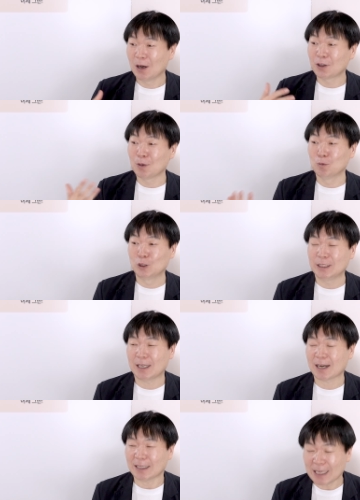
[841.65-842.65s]
어떤
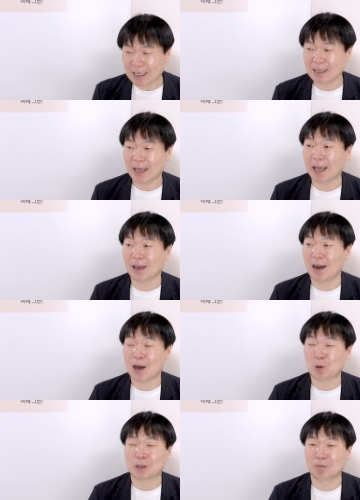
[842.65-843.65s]
문제를 가장
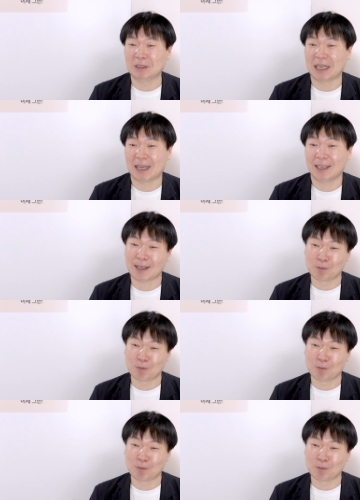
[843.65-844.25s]
해결하고 싶냐 이렇게